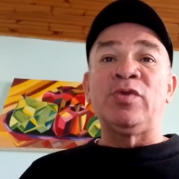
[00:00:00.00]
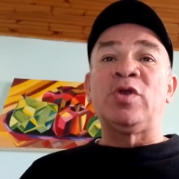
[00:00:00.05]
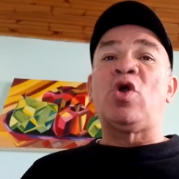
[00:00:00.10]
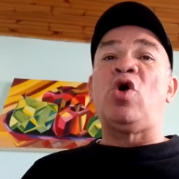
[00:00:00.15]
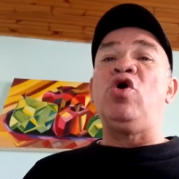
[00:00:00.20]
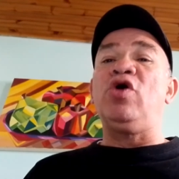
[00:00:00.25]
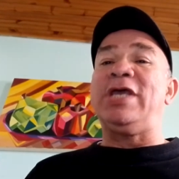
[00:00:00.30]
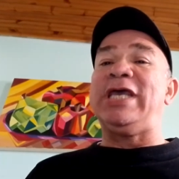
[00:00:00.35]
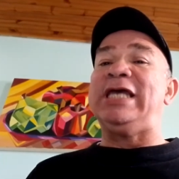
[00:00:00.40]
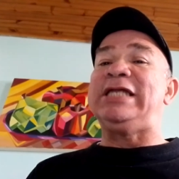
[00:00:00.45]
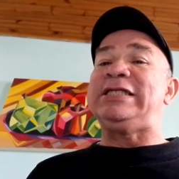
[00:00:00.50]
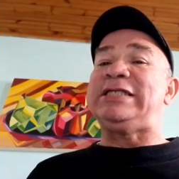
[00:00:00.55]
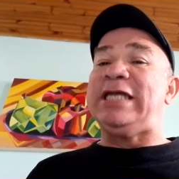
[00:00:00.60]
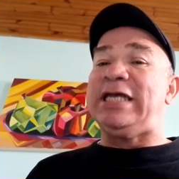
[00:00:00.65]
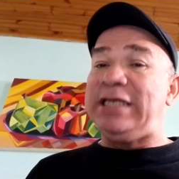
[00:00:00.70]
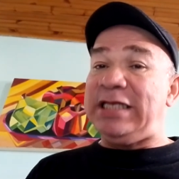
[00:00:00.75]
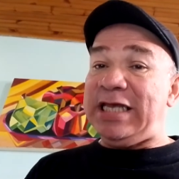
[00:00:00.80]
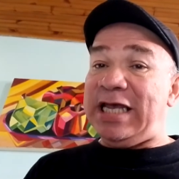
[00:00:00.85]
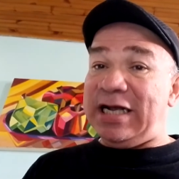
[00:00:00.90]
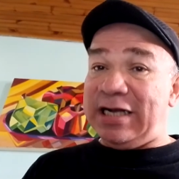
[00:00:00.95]
con quien
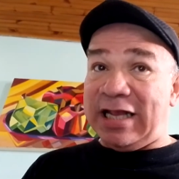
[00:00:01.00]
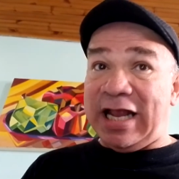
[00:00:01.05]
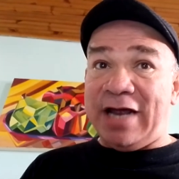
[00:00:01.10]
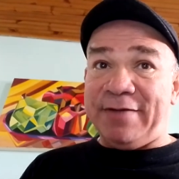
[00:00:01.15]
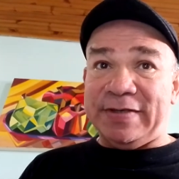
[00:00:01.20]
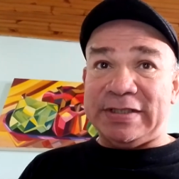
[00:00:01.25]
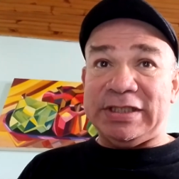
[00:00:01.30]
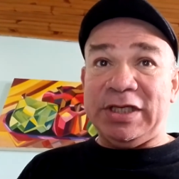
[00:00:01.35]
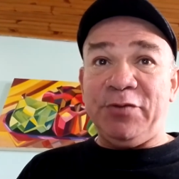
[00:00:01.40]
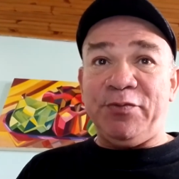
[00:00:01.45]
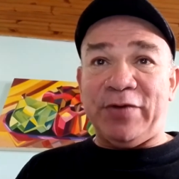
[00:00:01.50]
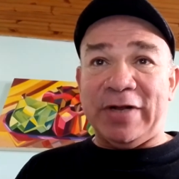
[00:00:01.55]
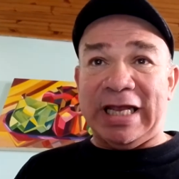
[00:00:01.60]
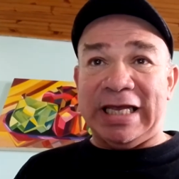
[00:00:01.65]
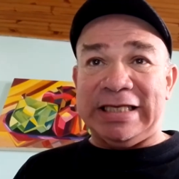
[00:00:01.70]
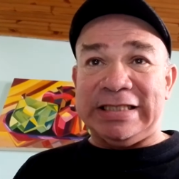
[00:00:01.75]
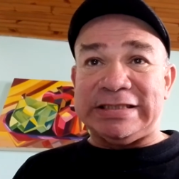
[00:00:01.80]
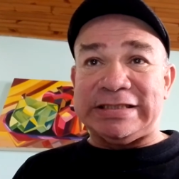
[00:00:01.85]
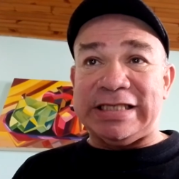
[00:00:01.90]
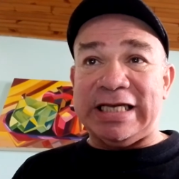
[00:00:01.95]
tenía graves
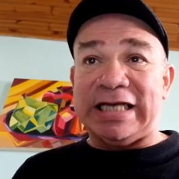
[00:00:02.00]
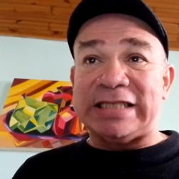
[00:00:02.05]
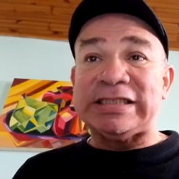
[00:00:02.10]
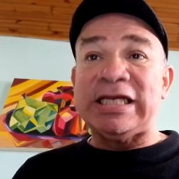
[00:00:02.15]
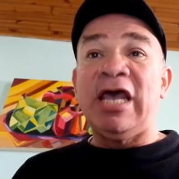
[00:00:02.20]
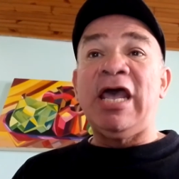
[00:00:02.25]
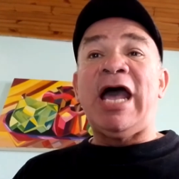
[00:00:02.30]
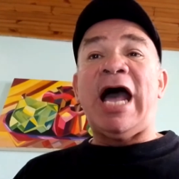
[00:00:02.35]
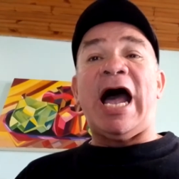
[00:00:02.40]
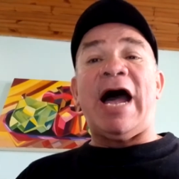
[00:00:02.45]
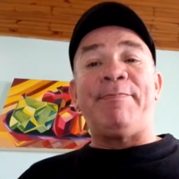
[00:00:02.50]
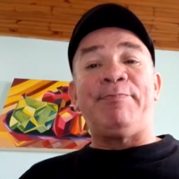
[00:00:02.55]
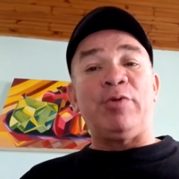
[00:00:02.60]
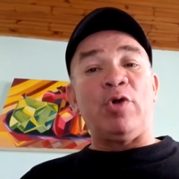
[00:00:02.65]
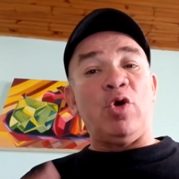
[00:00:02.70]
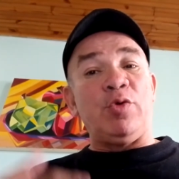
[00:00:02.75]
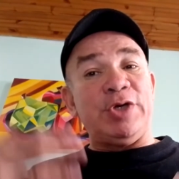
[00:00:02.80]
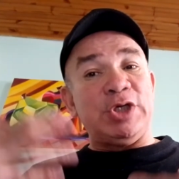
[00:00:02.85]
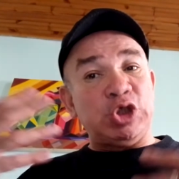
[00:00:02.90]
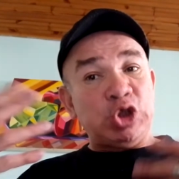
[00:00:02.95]
diferencias,
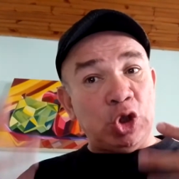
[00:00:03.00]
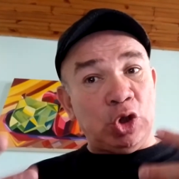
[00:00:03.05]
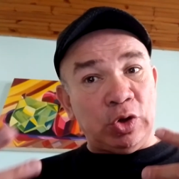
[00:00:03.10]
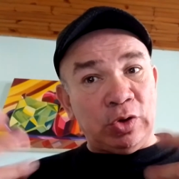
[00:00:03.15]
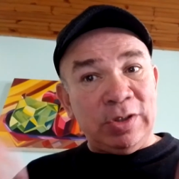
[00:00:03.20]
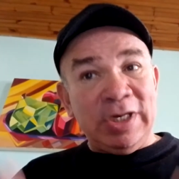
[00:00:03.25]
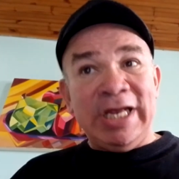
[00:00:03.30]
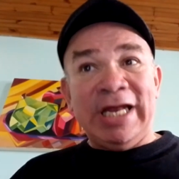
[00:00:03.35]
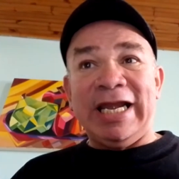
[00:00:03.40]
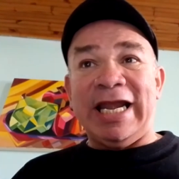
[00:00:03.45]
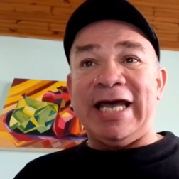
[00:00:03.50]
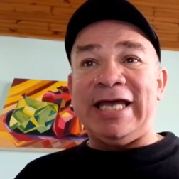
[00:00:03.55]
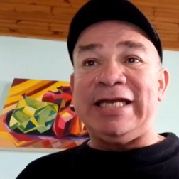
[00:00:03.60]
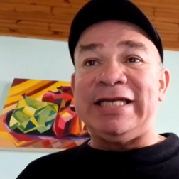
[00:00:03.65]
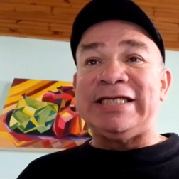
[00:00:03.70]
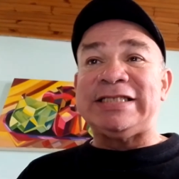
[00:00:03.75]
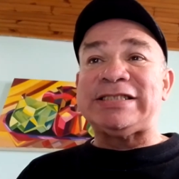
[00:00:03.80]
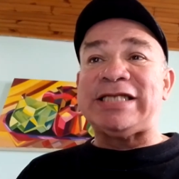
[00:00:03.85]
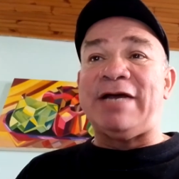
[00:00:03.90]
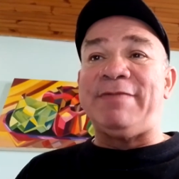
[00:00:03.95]
aprovechó la
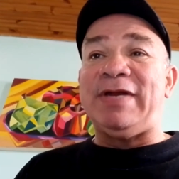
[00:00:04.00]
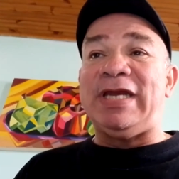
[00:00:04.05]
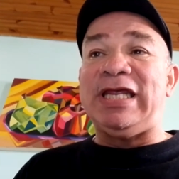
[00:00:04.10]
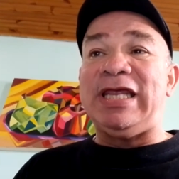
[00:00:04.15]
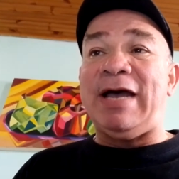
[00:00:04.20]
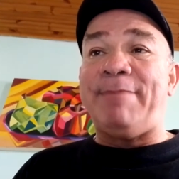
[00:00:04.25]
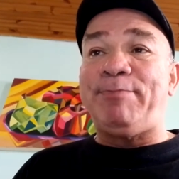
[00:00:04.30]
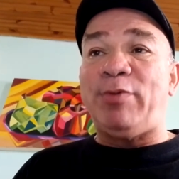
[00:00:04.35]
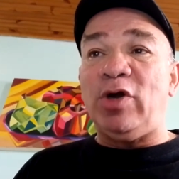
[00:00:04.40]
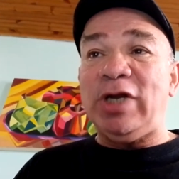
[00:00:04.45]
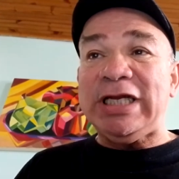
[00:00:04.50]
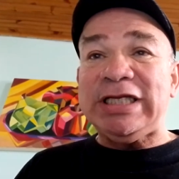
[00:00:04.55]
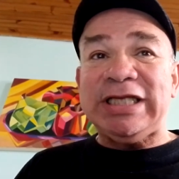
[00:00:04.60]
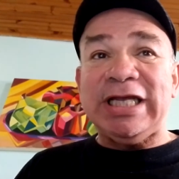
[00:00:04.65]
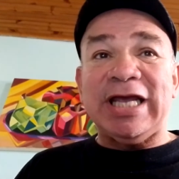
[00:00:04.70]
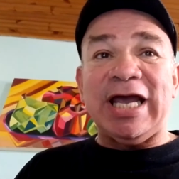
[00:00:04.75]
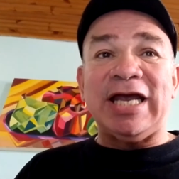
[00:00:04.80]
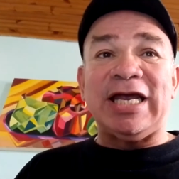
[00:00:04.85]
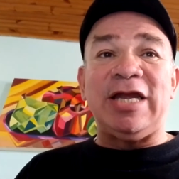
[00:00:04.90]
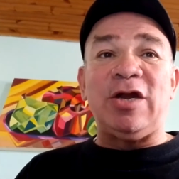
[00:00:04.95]
inestabilidad
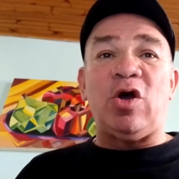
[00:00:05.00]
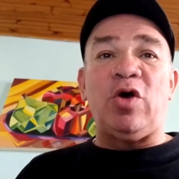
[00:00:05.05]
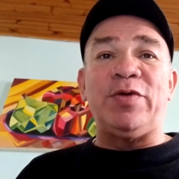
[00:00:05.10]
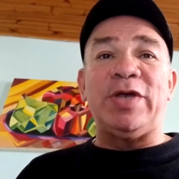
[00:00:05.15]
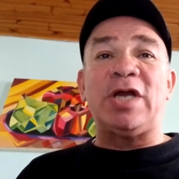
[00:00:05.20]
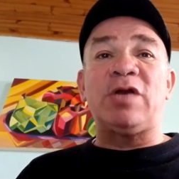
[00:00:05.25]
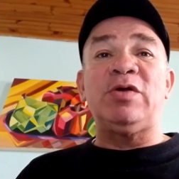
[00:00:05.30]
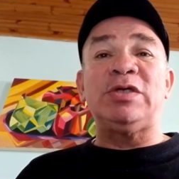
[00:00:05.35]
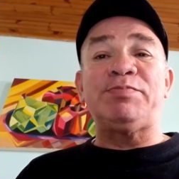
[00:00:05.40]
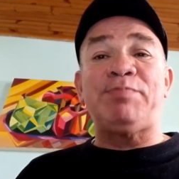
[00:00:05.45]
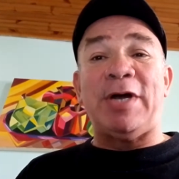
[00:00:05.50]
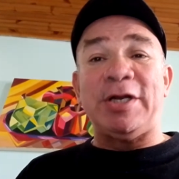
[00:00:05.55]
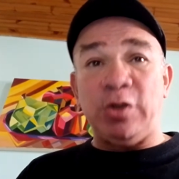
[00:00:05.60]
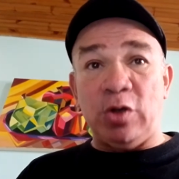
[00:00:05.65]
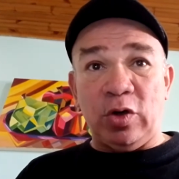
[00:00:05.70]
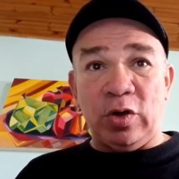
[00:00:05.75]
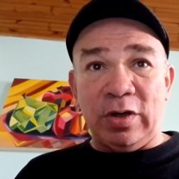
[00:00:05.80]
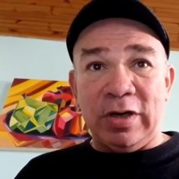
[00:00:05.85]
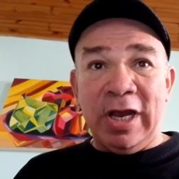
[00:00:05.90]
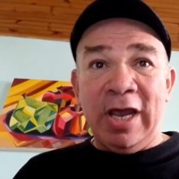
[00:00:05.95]
política en el gobierno
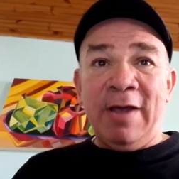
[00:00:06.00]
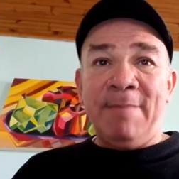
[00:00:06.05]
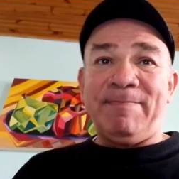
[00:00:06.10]
español